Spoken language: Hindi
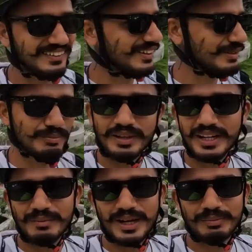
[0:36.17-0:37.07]
अंदर
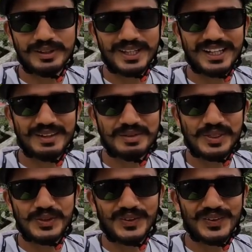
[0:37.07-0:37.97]
मंडी में आपने देखा हमने
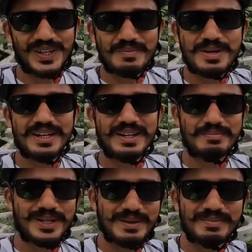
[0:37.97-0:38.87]
दो दिन अपने है ना
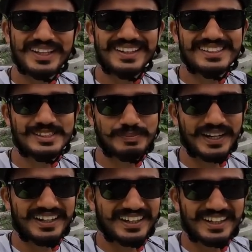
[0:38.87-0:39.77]
बड़े मज़े से
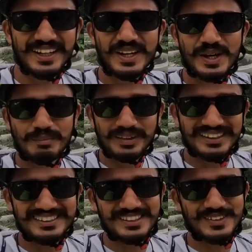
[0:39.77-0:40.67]
स्पेंड किए
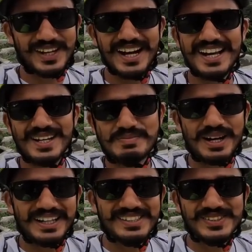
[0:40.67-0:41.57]
मज़े से तो क्या यार
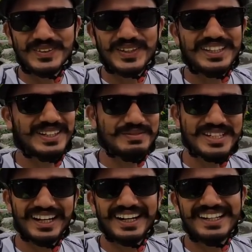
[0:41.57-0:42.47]
बारिश ही हो रही थी हम
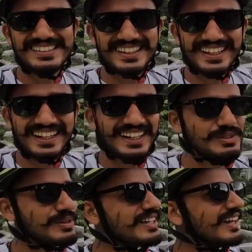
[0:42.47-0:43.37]
जा ही नहीं सके
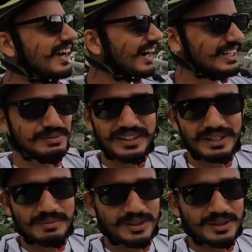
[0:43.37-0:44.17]
आज भी आज भी है ना